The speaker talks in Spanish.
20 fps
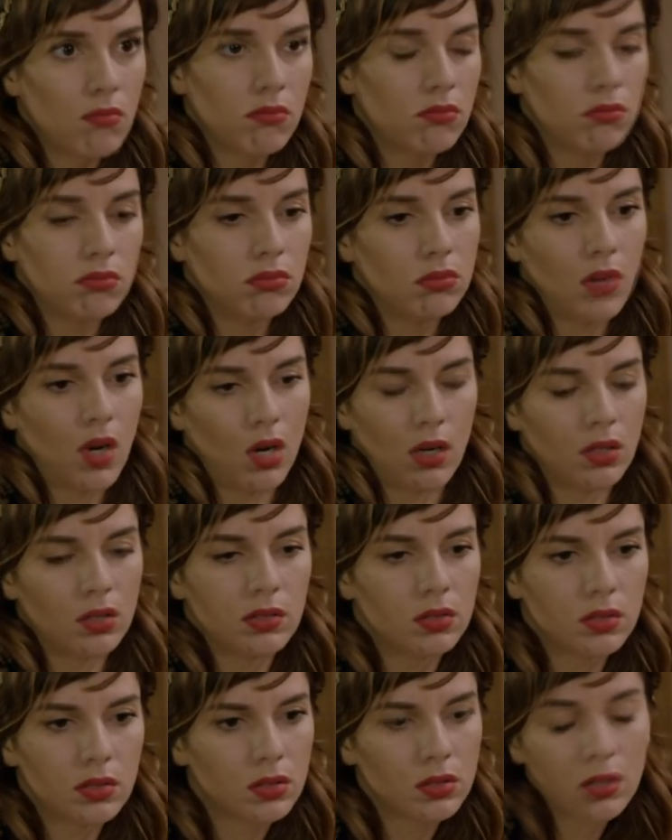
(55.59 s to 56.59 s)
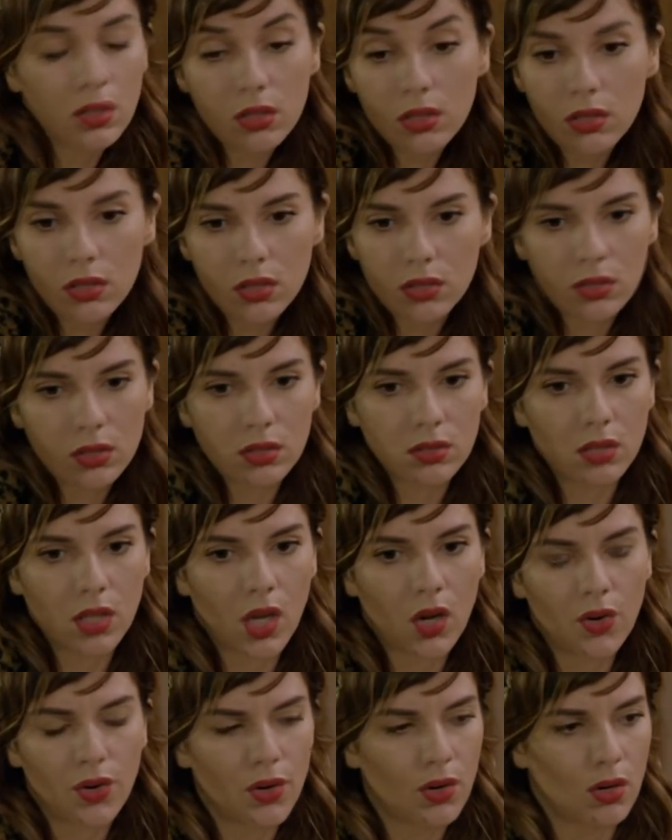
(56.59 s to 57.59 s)
Mm, no. ¿Datos? No, no, no, no,
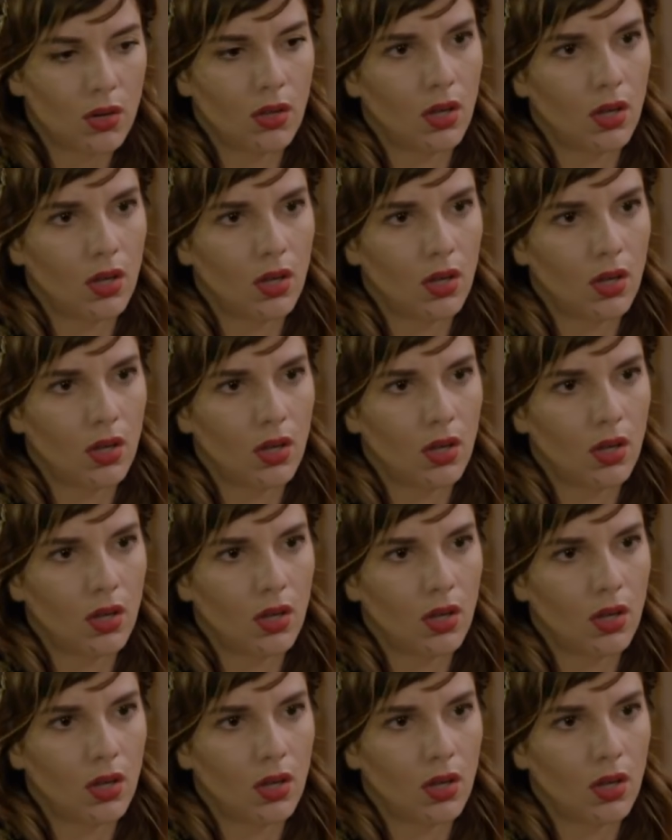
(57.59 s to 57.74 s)
desconozco,